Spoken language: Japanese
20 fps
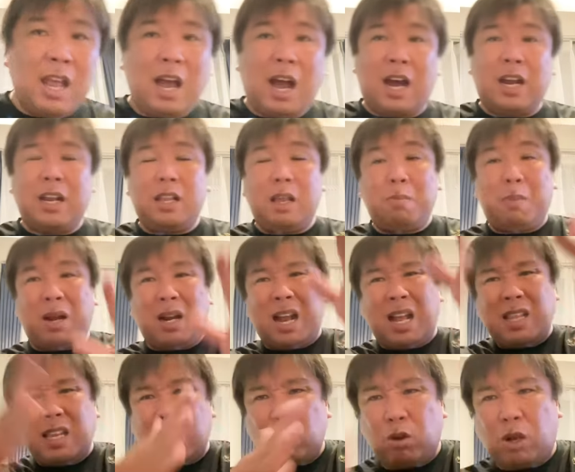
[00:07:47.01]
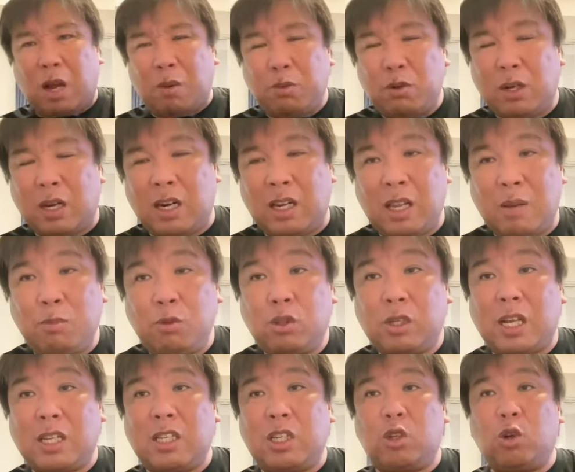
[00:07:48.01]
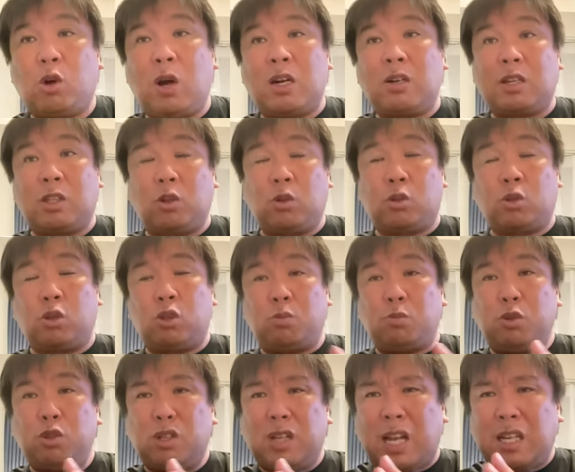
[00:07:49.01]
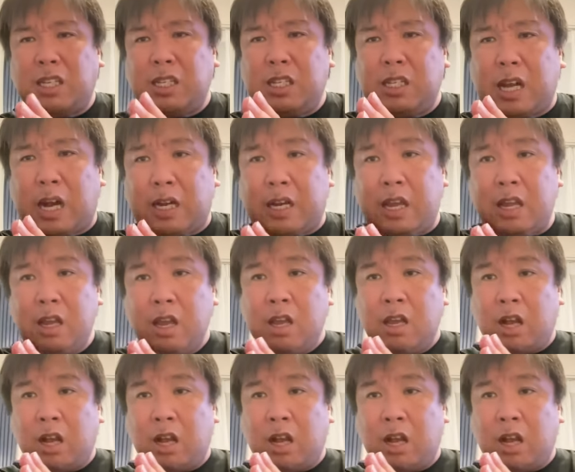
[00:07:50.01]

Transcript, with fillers: あれね、まあランナーと被るからね、難しいとこあるけど、その難しい中ね、